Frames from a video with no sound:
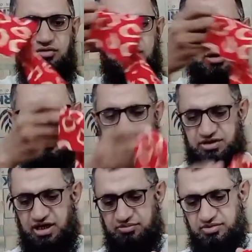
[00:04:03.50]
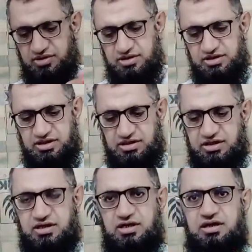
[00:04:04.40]
हुआ है और जनाब ये
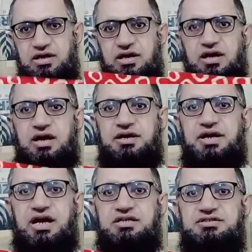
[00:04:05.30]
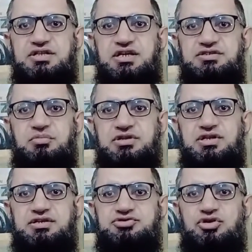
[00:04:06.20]
देखिए अट्ठाईस तीस
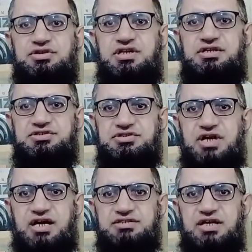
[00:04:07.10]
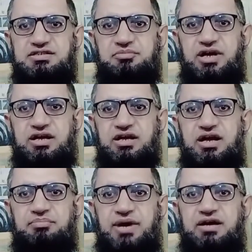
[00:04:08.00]
बत्तीस चौंतीस चार साइज़ की पैकिंग
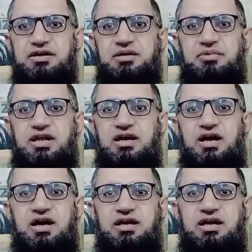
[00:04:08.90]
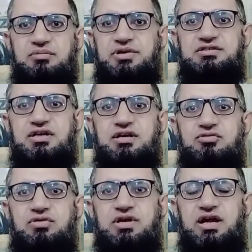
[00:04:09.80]
है पैकेट ही मिलेगा एक पीस अगर
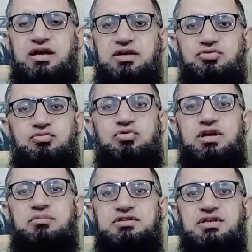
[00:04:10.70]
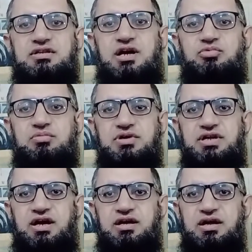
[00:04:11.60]
कोई कहेंगे तो वो नहीं मिल सकता आपको
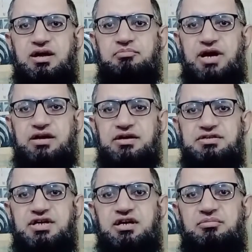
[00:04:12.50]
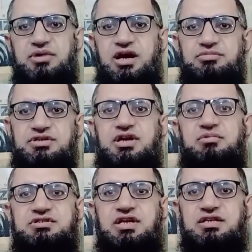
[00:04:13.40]
पता है पैकेट की शक्ल में आप जितना
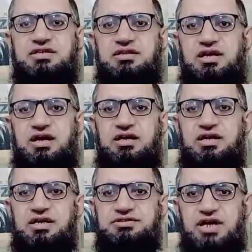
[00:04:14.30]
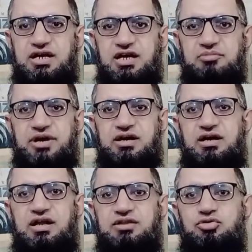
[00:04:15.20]
मर्ज़ी ले सकते हैं चाहे एक
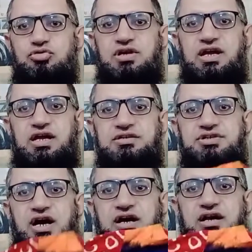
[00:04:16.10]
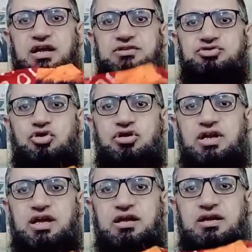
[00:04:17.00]
पैकेट लें दो लें चार लें सौ
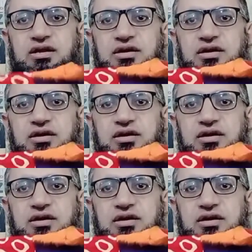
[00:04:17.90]
लें